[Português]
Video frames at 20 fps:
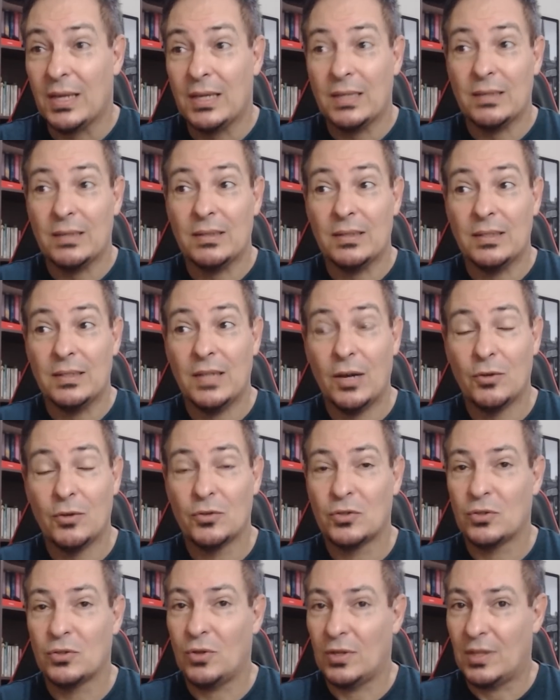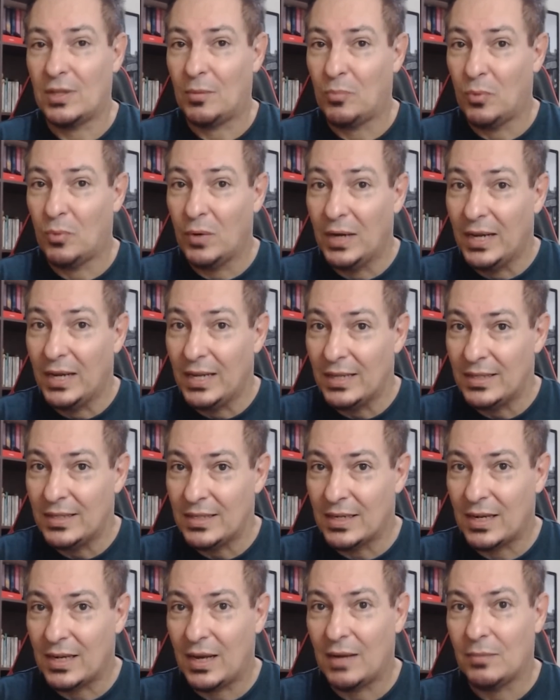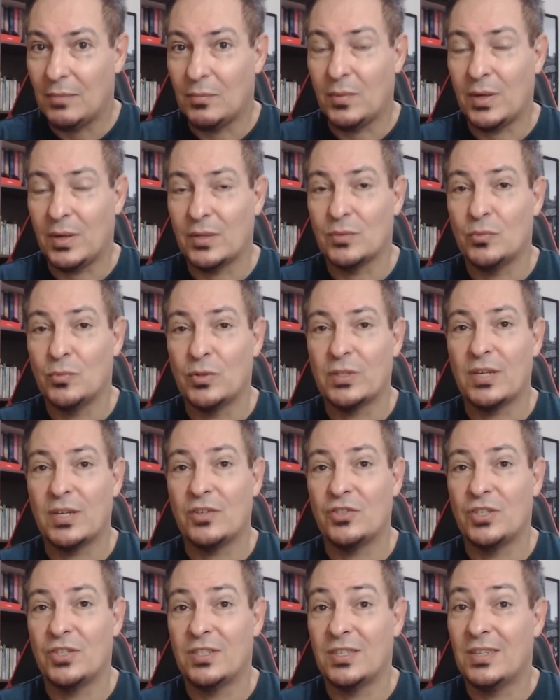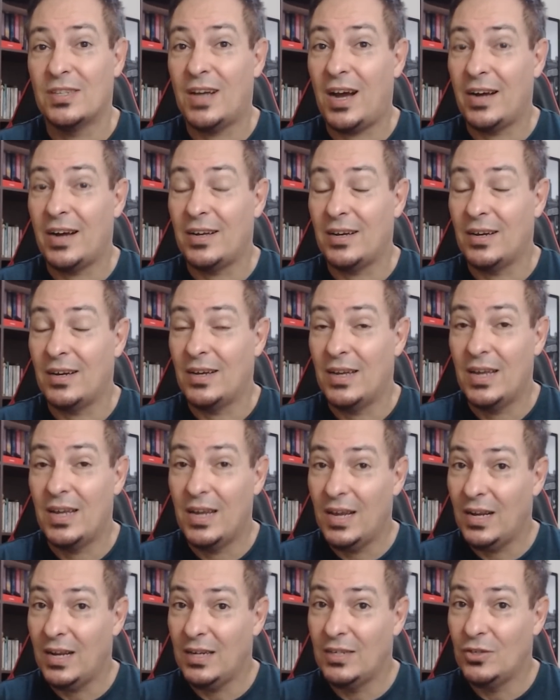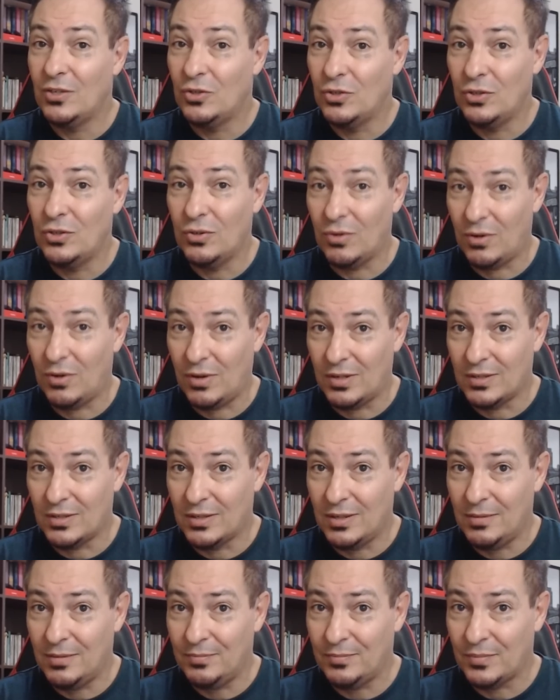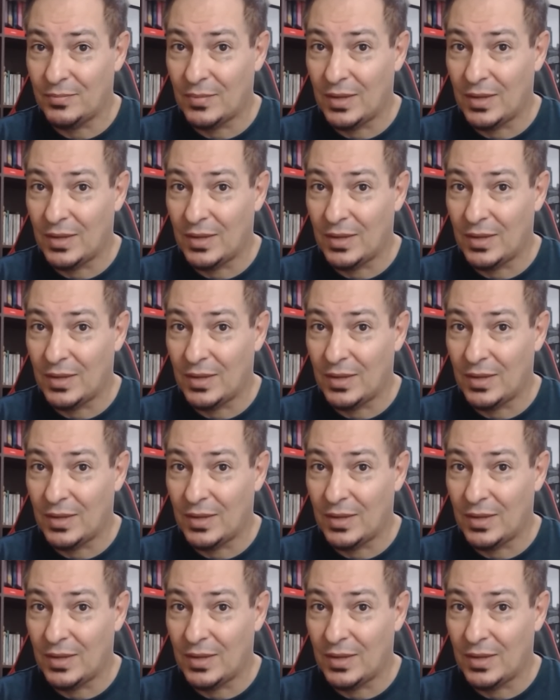não só da política, mas muita gente da área religiosa